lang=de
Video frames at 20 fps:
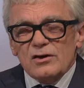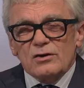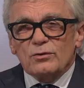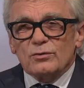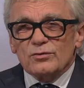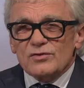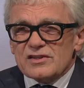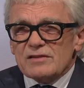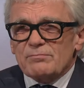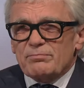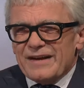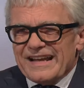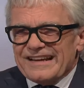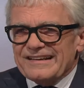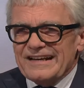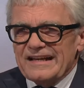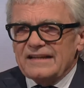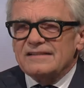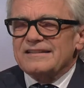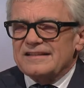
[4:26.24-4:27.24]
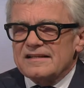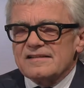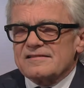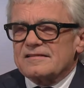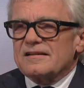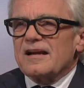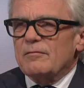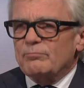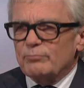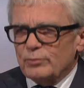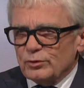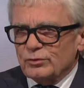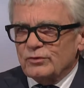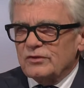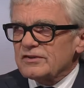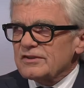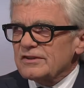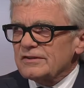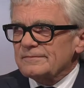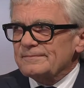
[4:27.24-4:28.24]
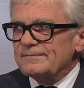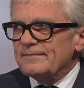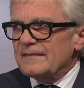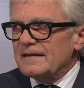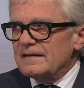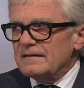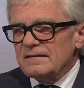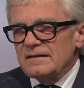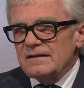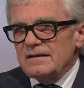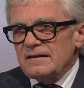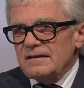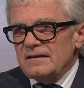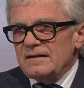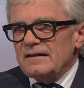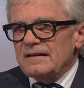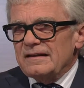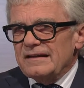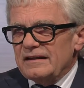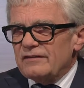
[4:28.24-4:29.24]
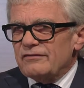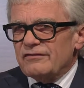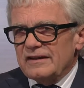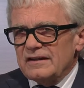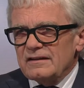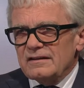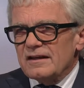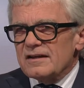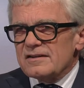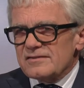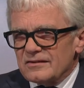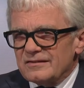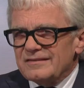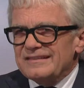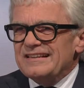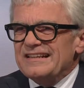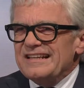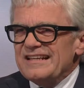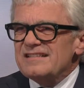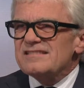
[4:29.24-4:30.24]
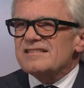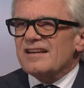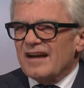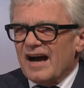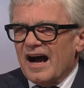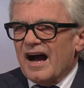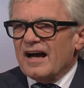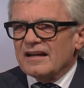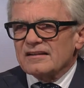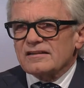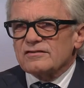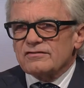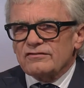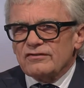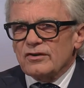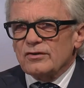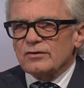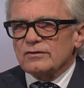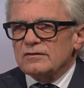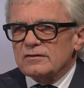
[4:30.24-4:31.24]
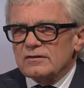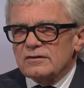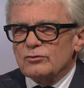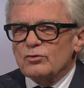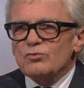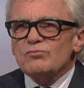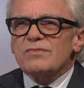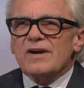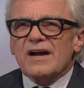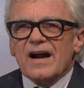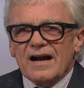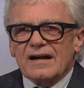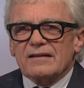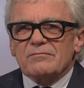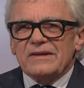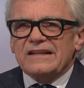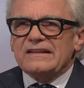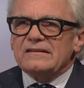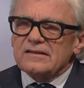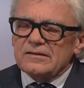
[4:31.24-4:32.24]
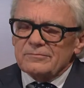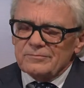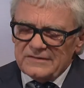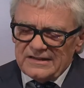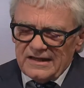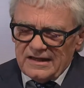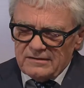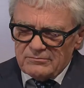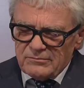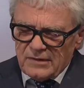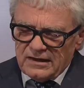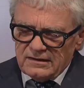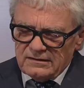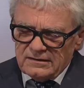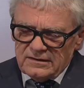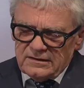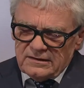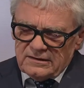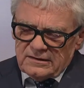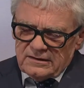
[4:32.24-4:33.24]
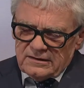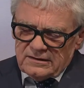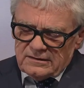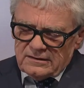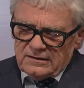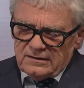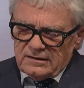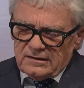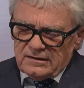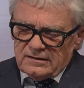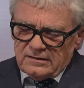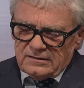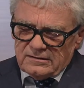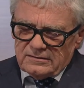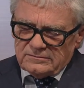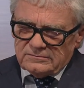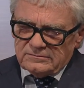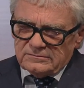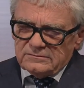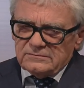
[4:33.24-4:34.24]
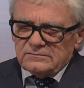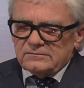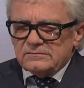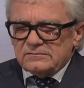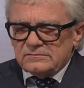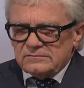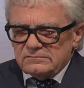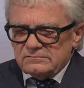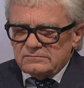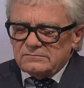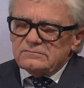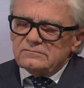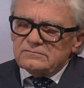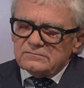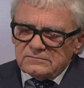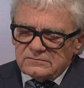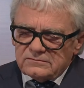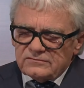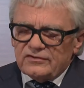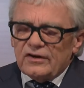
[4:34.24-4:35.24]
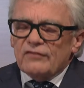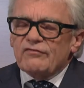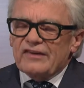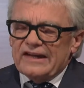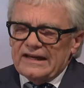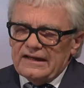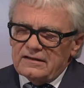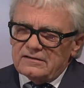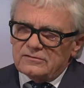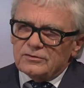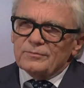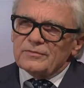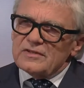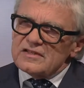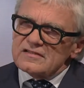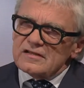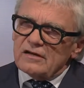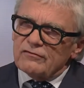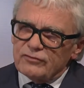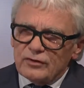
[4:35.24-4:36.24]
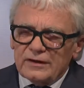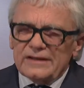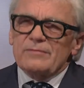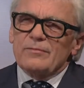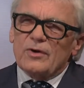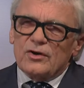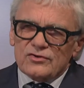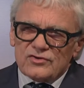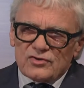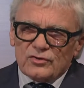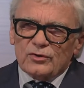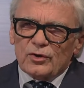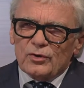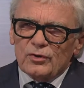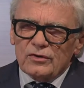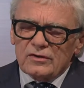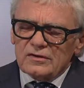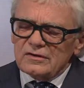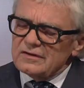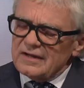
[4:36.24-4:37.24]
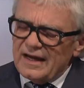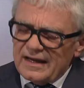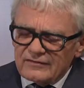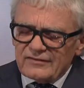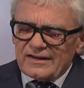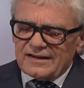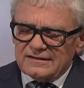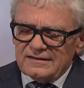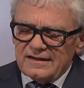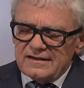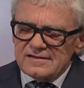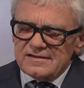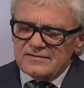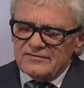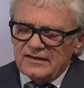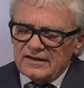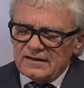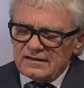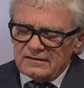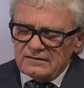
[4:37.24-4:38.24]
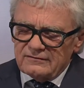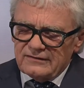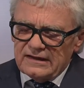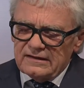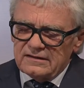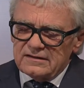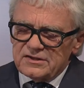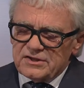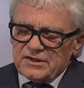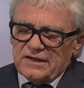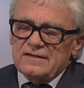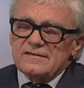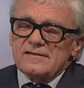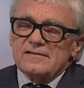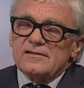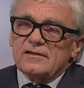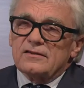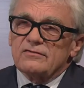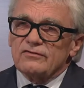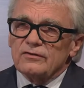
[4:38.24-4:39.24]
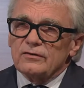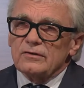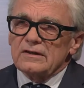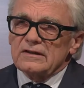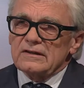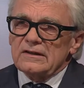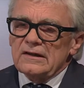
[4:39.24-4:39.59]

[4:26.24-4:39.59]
unser Planet ist kaputt. Ich finde also diese Art von Umgang mit dem Thema äh, verfehlt, um das sehr vornehm auszudrücken, einfach deswegen, weil stellen Sie sich vor,